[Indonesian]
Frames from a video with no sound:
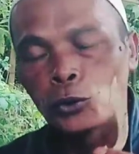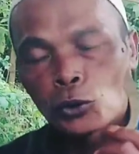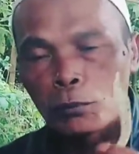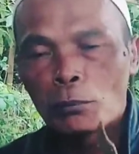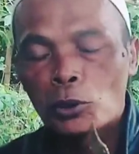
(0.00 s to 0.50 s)

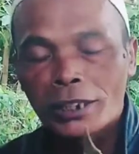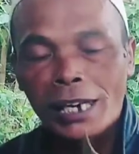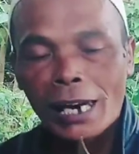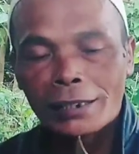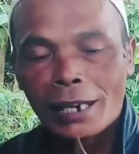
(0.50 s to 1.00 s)
untuk
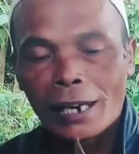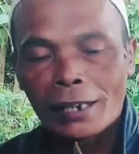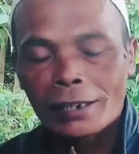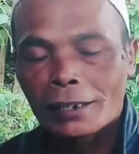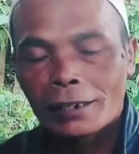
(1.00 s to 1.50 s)
membuktikannya
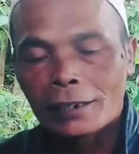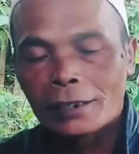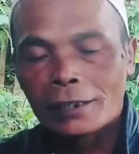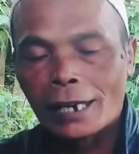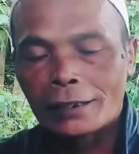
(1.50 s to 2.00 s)

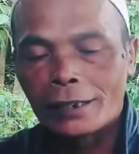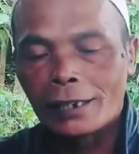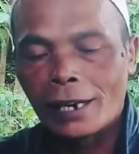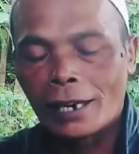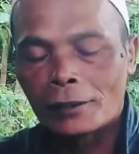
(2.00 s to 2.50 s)

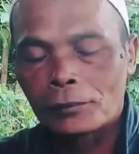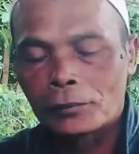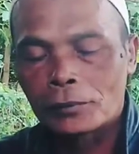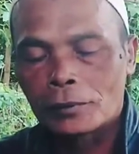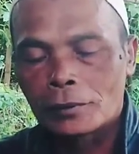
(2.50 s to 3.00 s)
nantilah
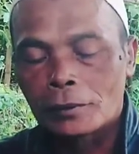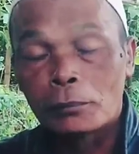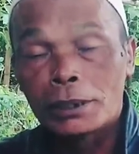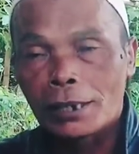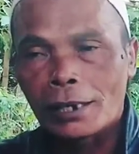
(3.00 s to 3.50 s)

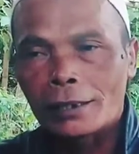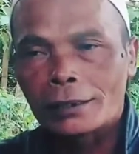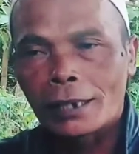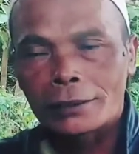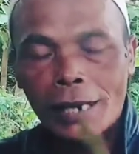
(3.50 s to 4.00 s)
bisa
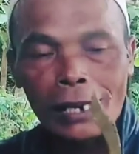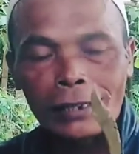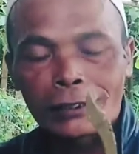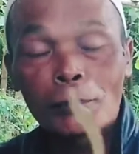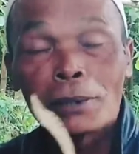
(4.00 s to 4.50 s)
kita
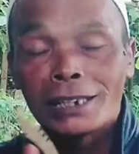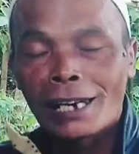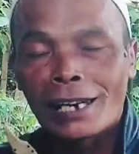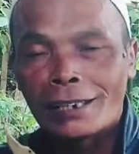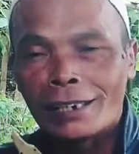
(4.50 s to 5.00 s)
cari
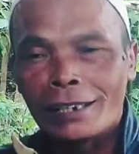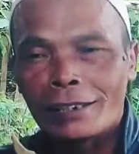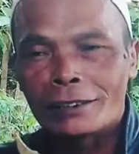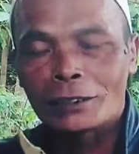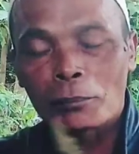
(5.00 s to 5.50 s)
temennya lagi
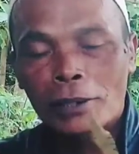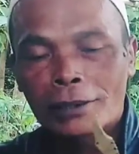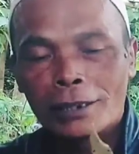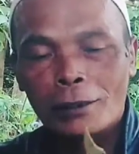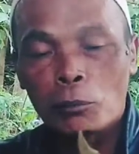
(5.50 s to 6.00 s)

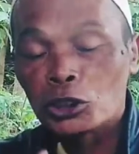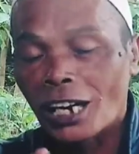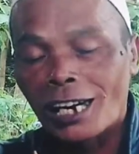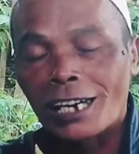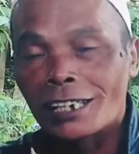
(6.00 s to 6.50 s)
seperti
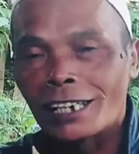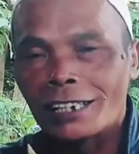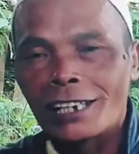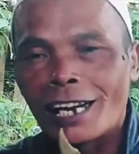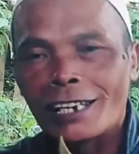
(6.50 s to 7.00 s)
pusaka kayak oh.
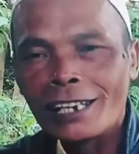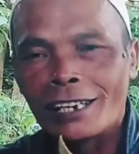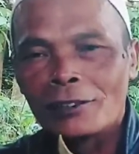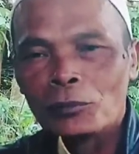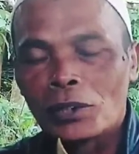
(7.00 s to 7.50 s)
gini lagi
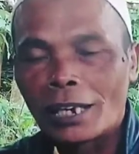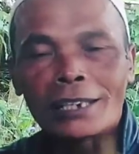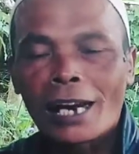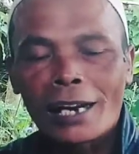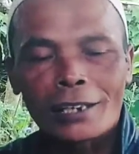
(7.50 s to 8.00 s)

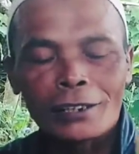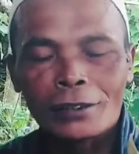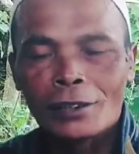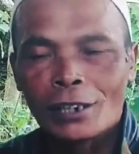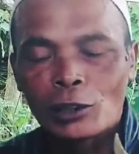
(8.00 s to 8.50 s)
kita akan
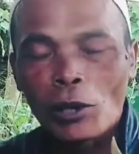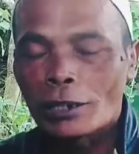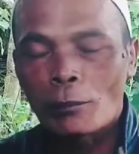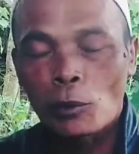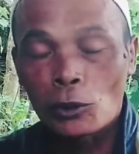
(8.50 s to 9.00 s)
gitu
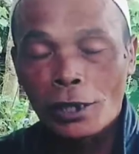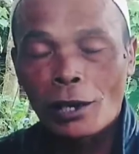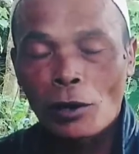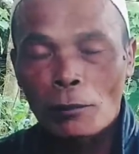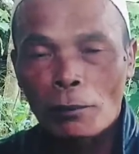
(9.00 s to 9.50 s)
aja pokoknya
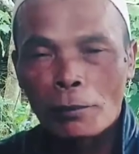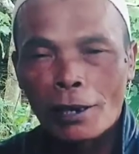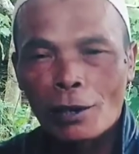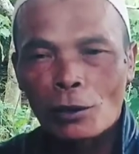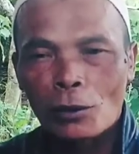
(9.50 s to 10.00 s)
kalau abah mah
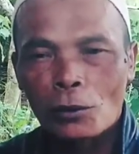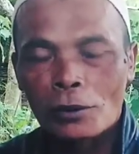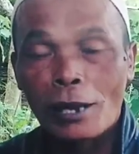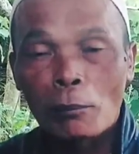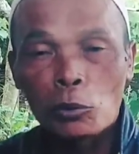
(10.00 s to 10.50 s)
kalau
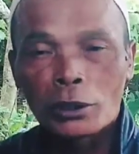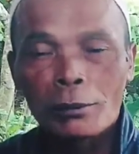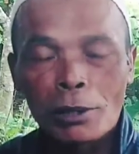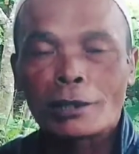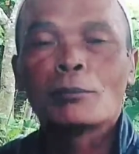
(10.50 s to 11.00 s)
nggak bukti
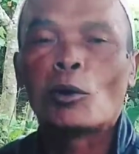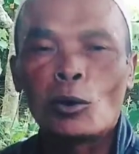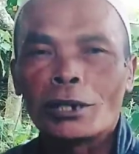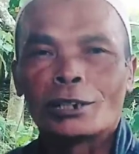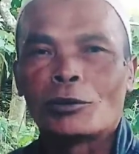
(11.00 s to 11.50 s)
berarti
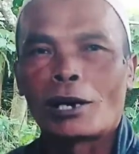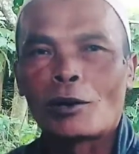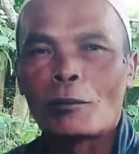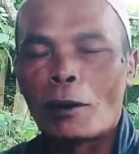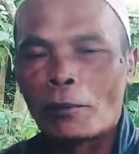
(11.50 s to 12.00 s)
bohong gitu
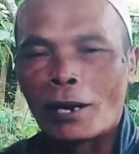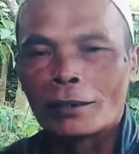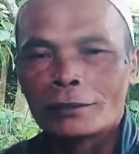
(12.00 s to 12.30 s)
iya iya, iya benar